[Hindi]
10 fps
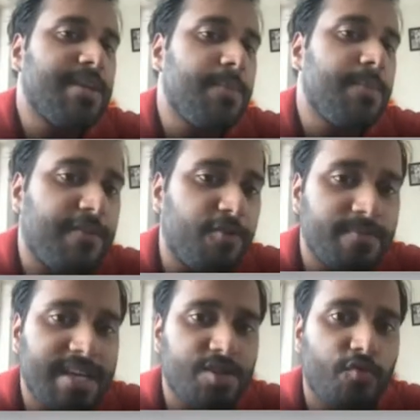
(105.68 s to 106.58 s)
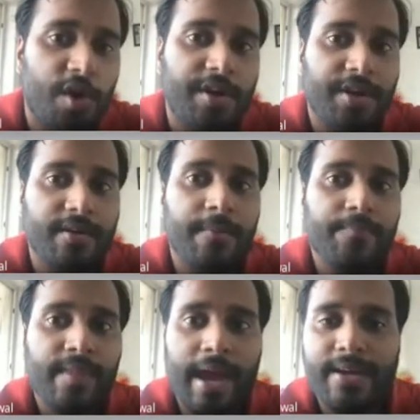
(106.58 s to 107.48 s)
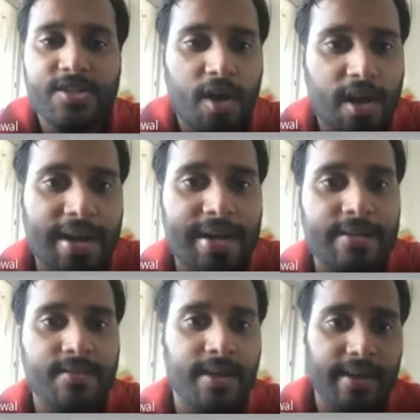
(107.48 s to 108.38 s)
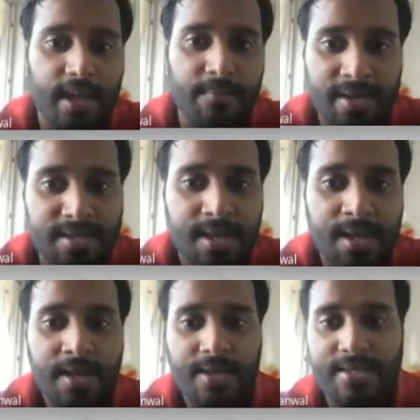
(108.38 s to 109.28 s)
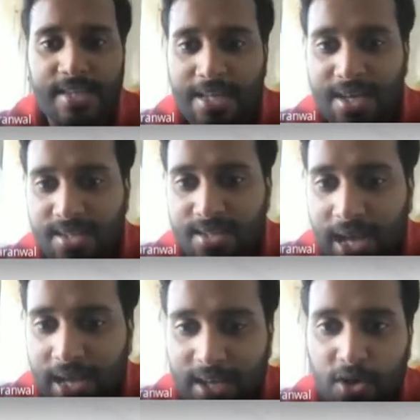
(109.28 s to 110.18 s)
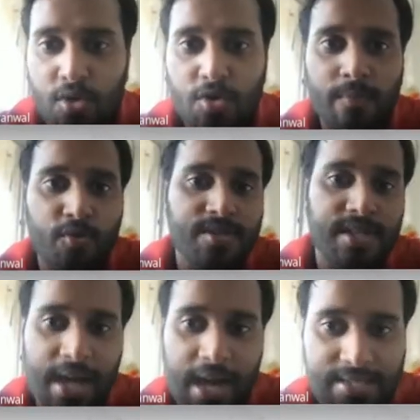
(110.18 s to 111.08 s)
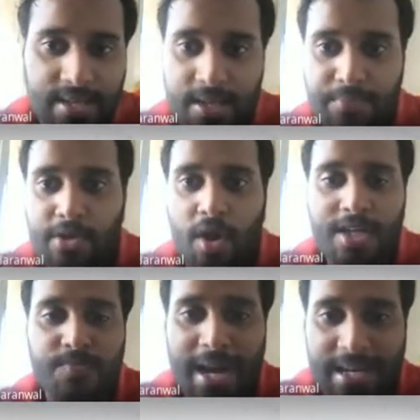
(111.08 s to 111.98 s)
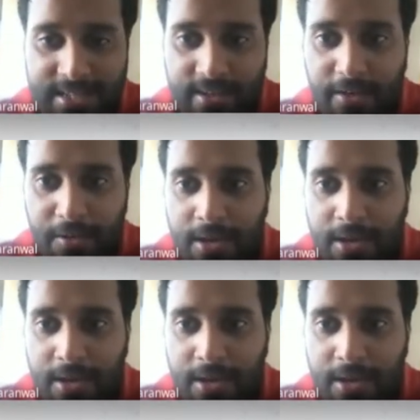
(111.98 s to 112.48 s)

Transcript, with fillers: many platforms as you want and it's all right the aim is ki zyada se zyada logon ko hum log sikha sake apni knowledge baant sake